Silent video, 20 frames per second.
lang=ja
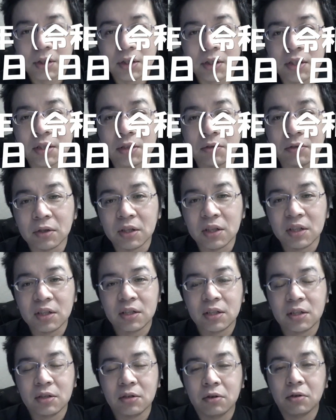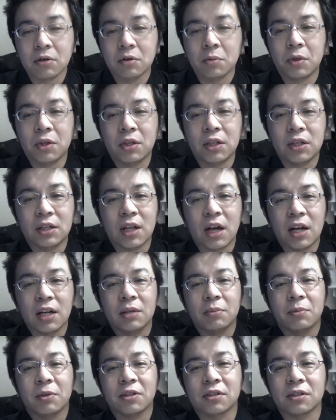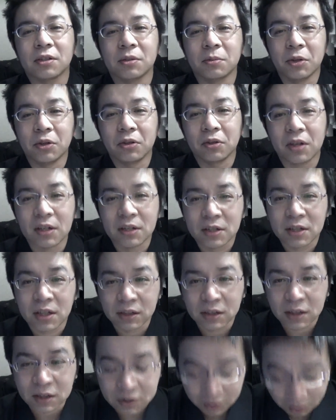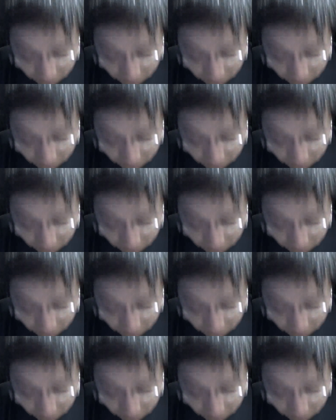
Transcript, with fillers: 日の日曜日になります。妙見チャンネル